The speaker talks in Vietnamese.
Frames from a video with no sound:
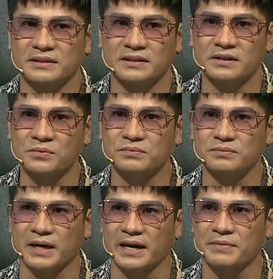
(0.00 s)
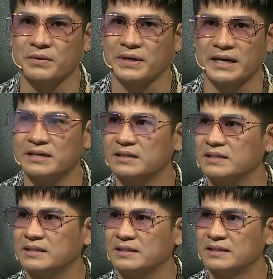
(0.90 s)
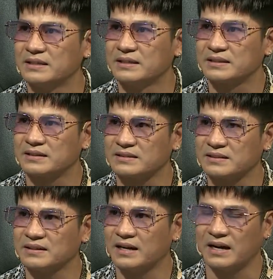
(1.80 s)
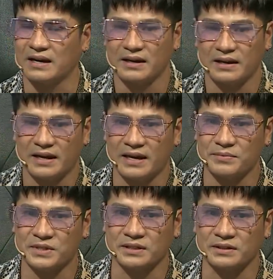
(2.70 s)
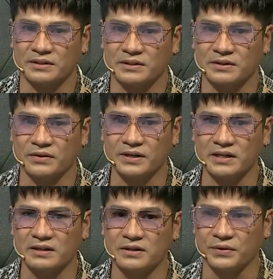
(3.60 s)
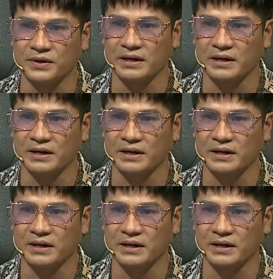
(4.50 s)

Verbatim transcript: những lúc mà em học lén thì thật sự là em chỉ có cái cơ hội